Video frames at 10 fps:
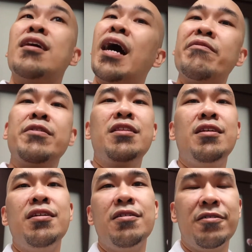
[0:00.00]

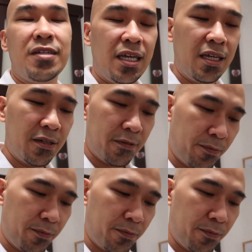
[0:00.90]
cavity. Okay?